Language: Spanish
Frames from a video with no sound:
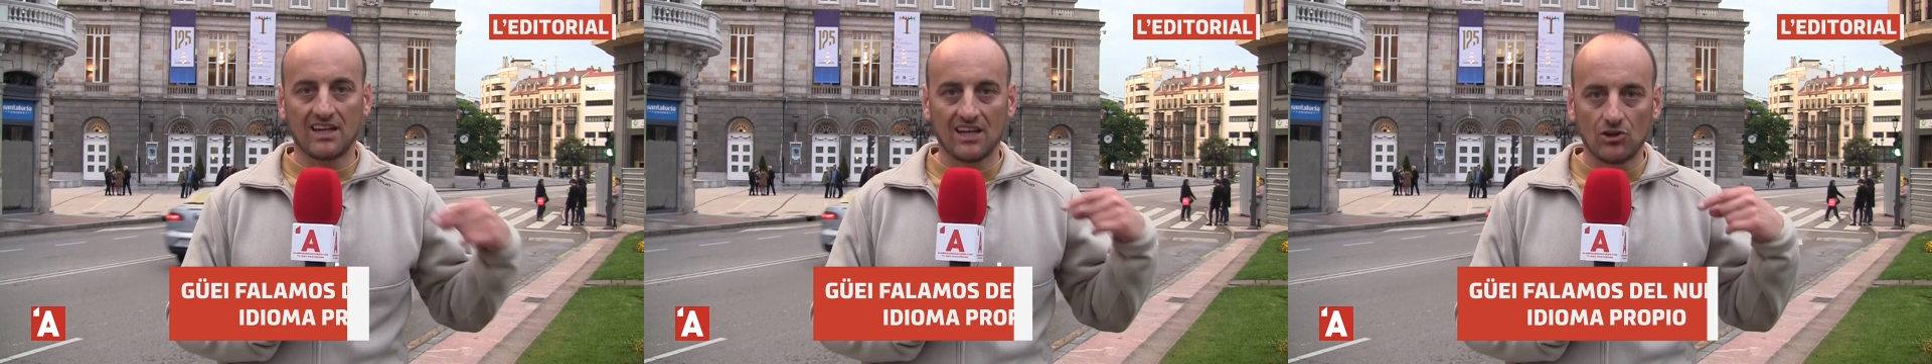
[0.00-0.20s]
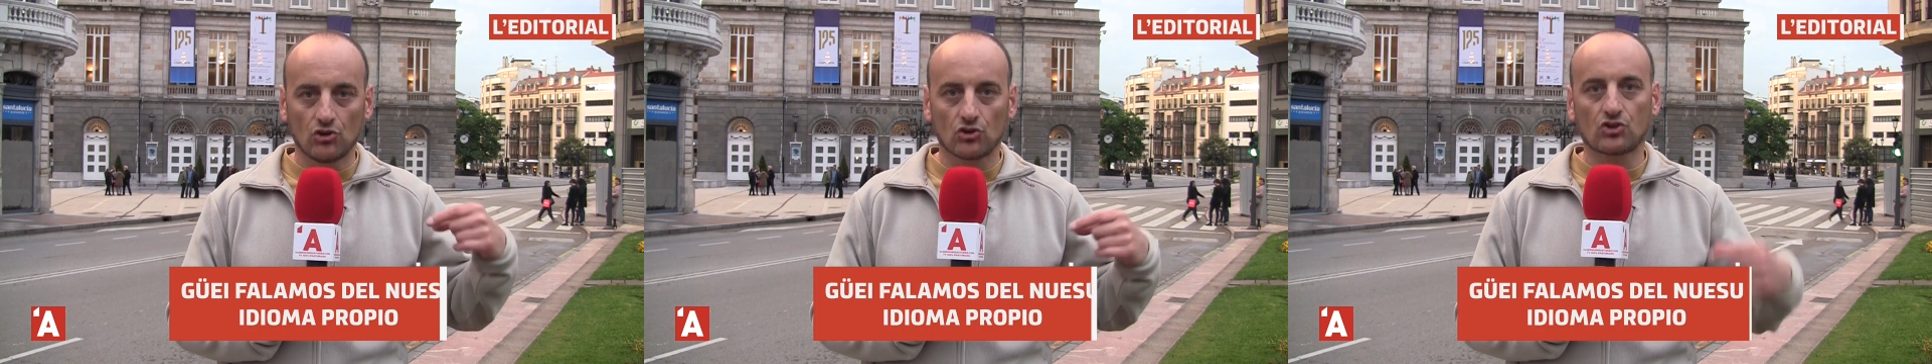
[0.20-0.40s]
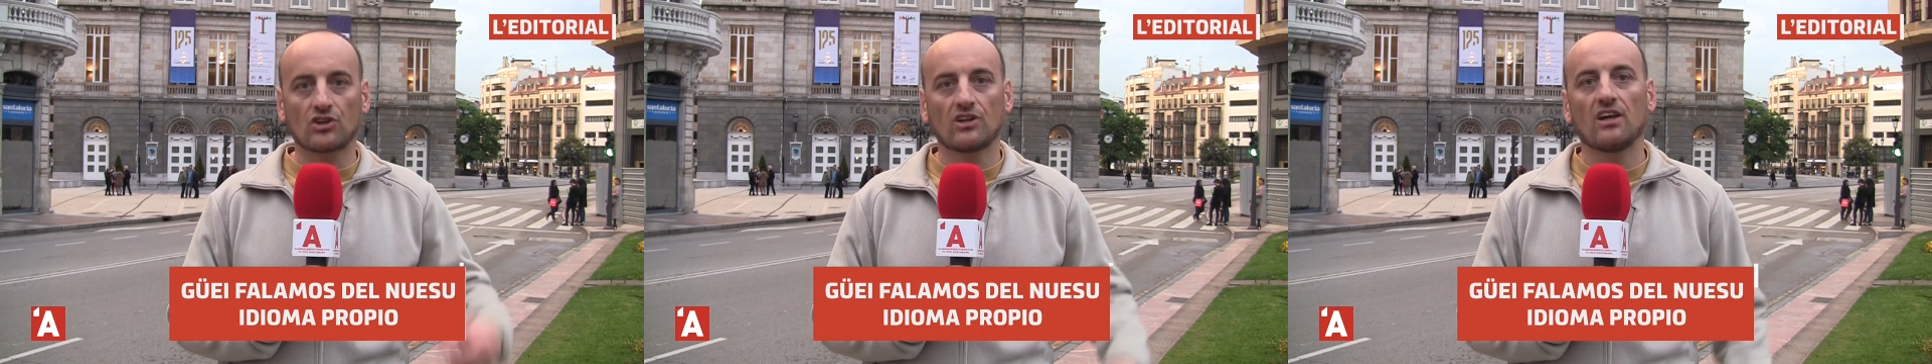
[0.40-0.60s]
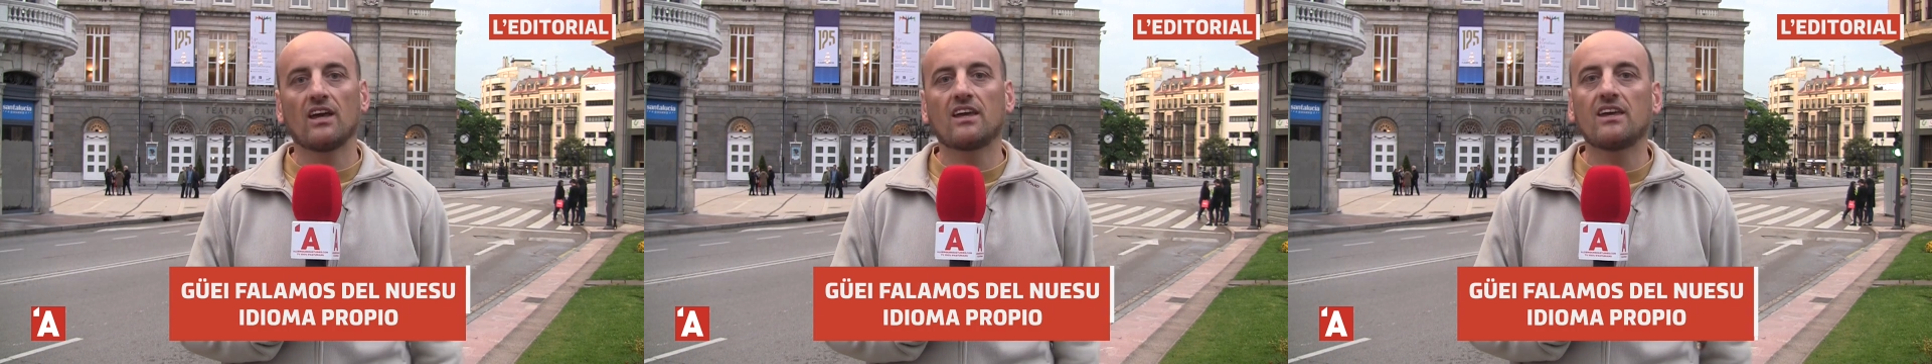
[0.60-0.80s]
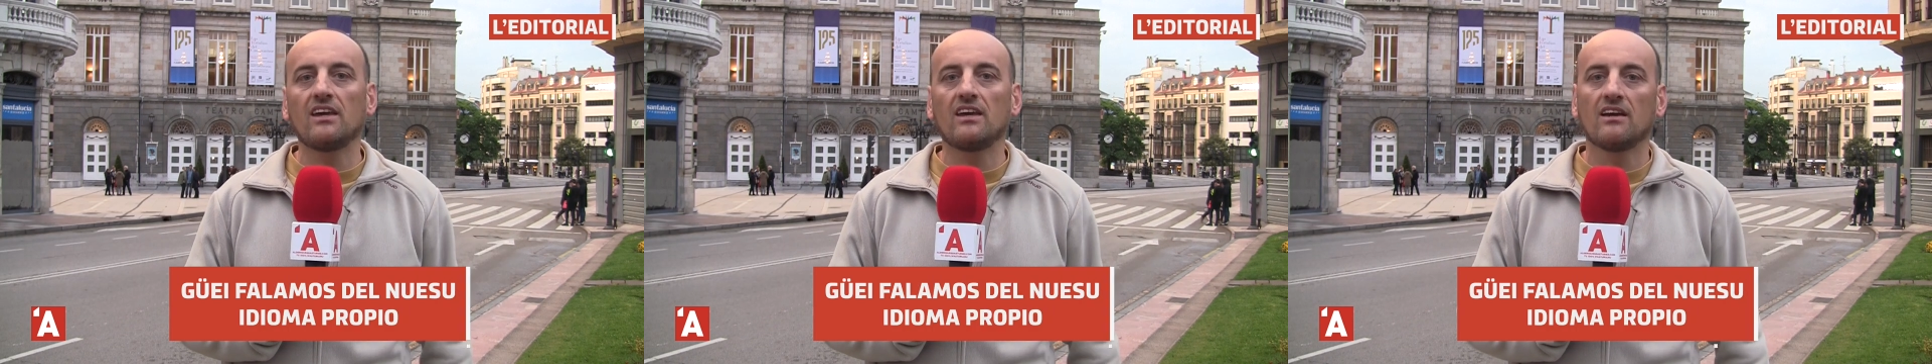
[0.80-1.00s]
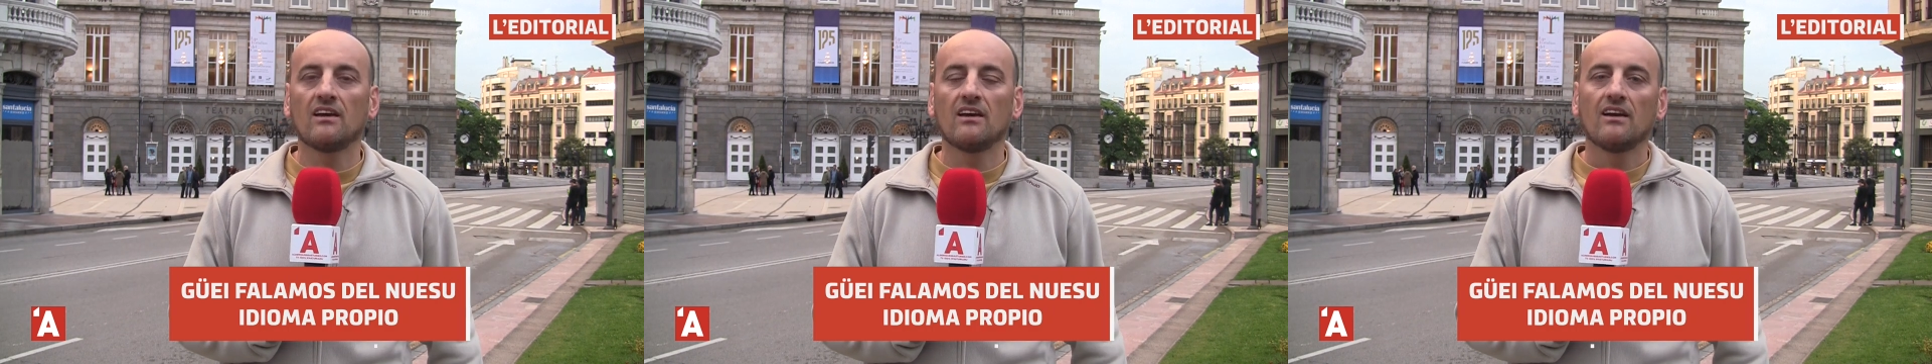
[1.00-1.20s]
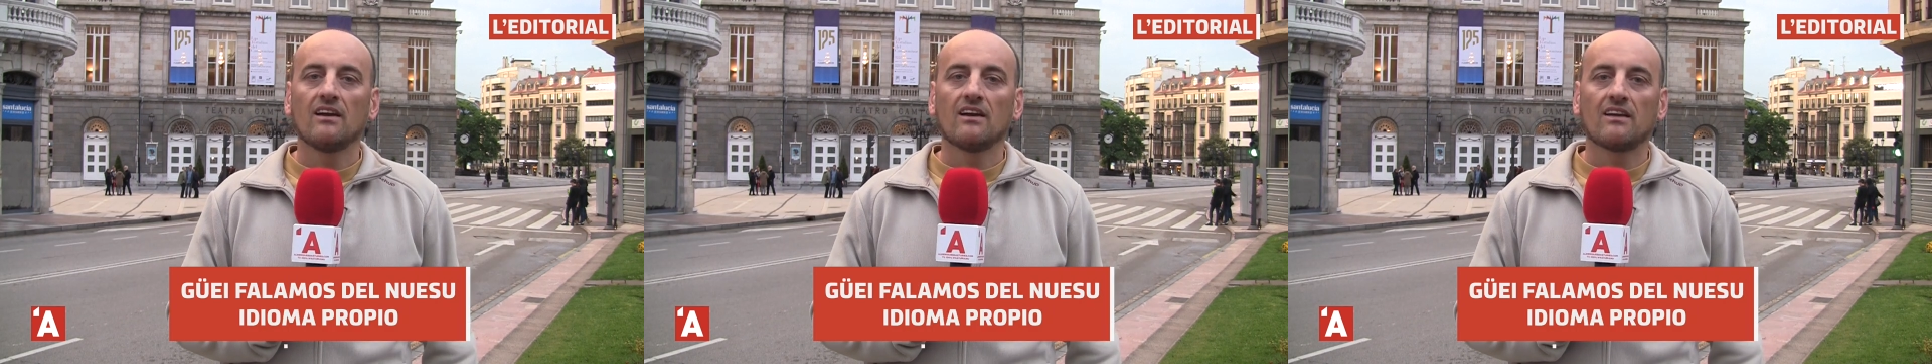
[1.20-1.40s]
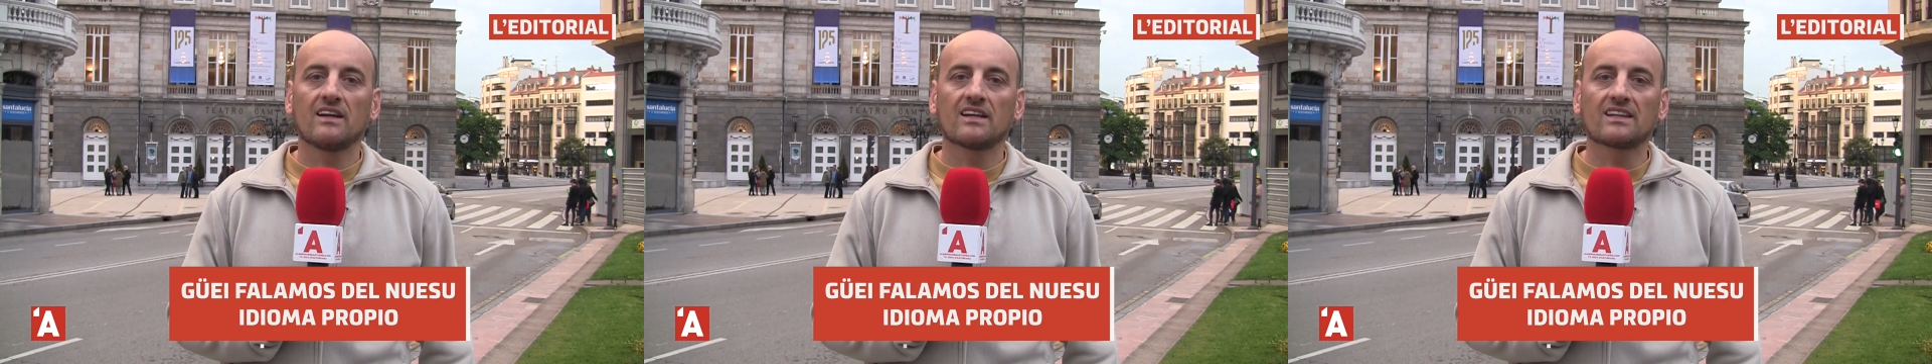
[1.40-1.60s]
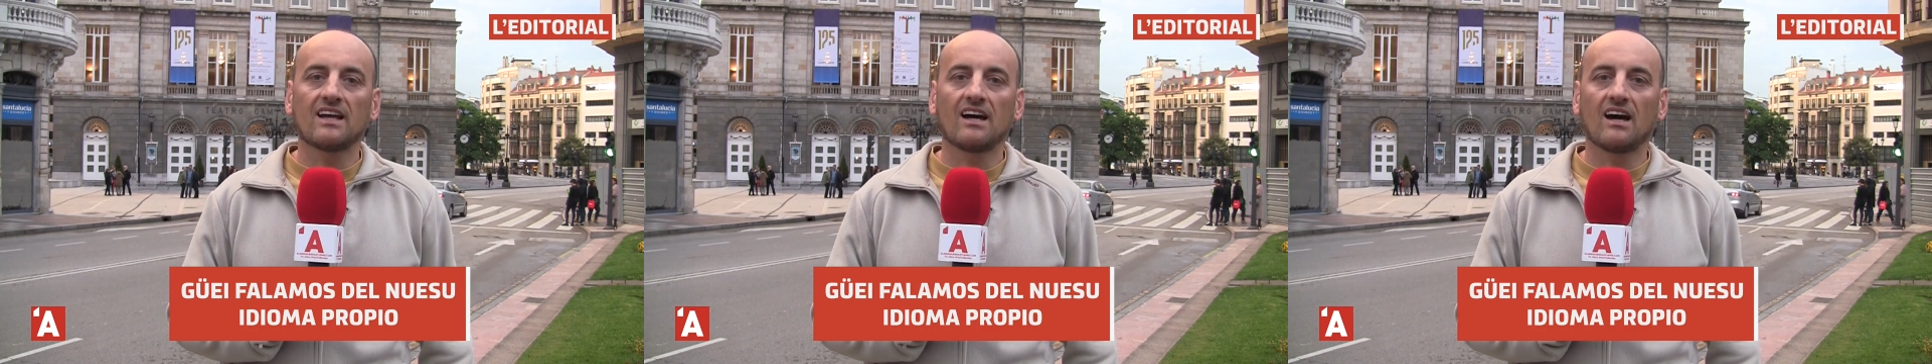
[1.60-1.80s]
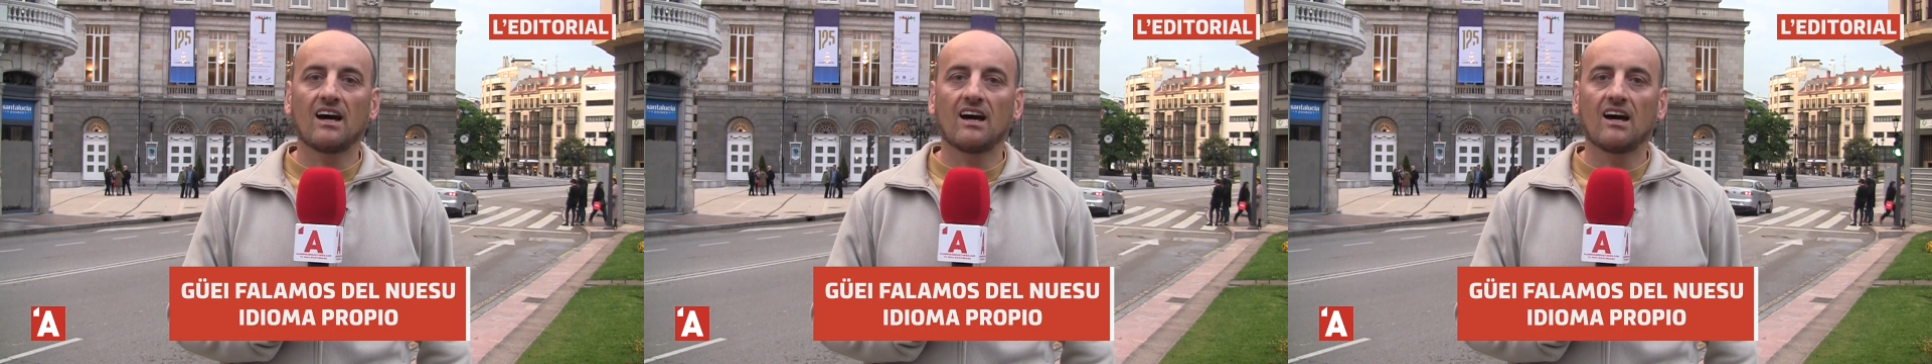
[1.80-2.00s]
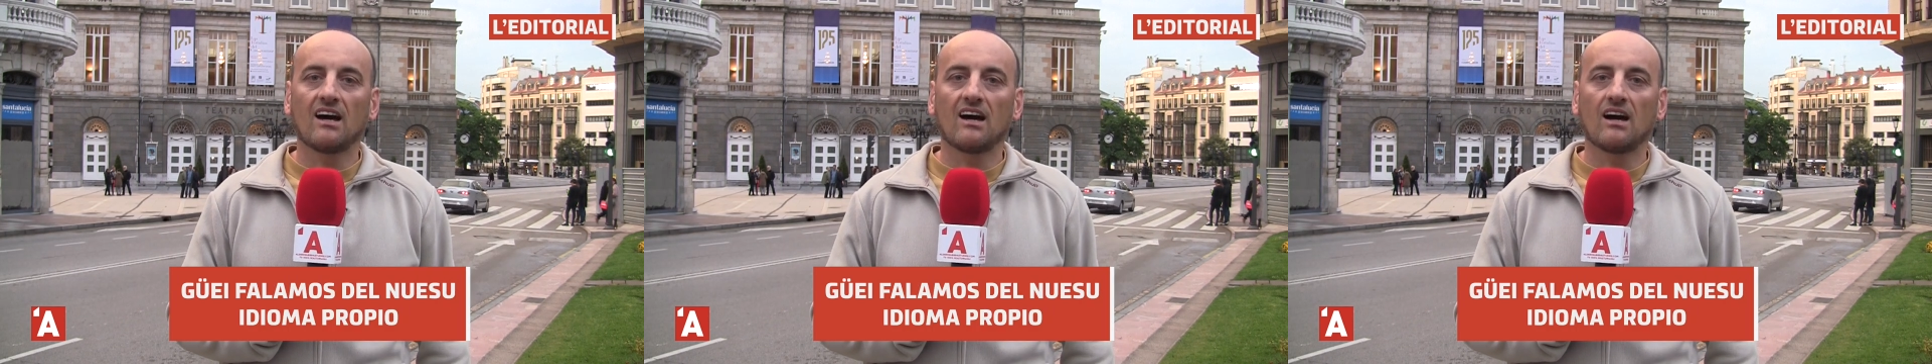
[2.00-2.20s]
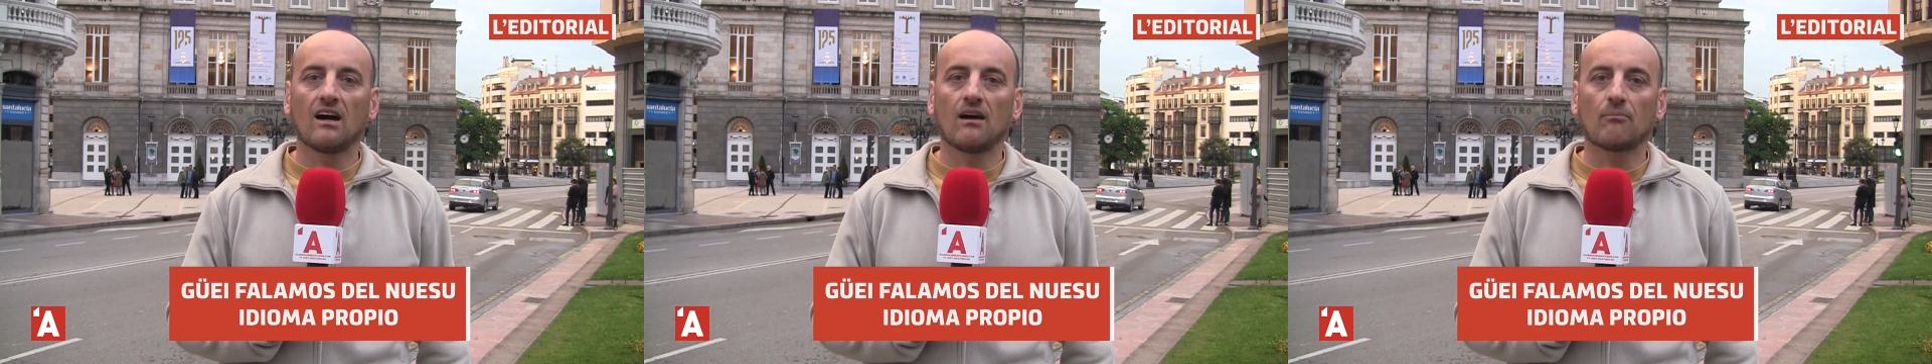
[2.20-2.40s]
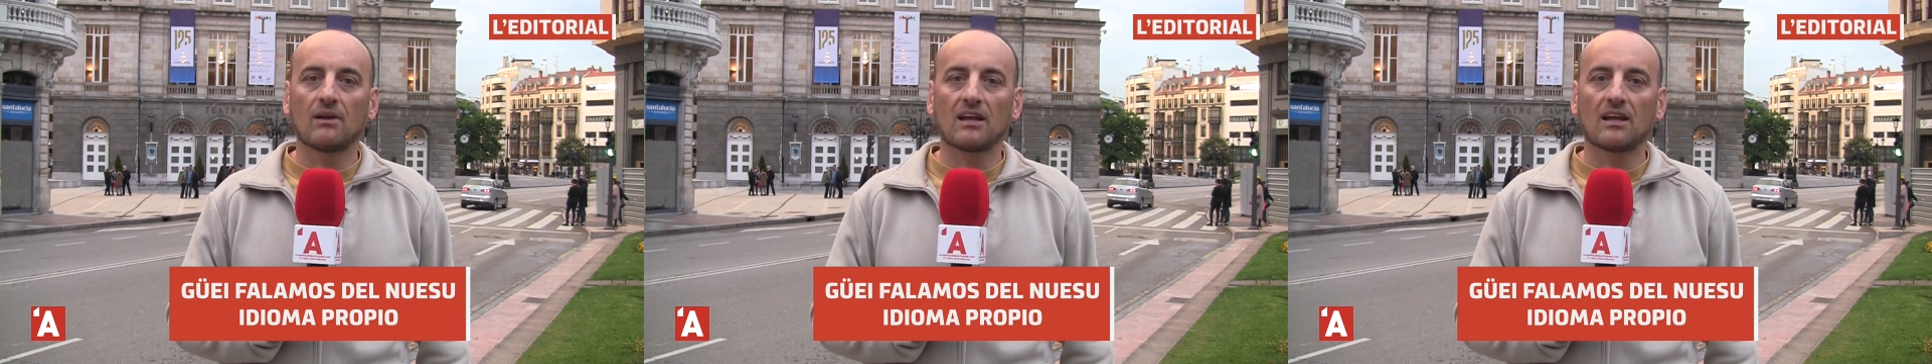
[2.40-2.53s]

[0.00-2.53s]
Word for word: que nos aquí en esta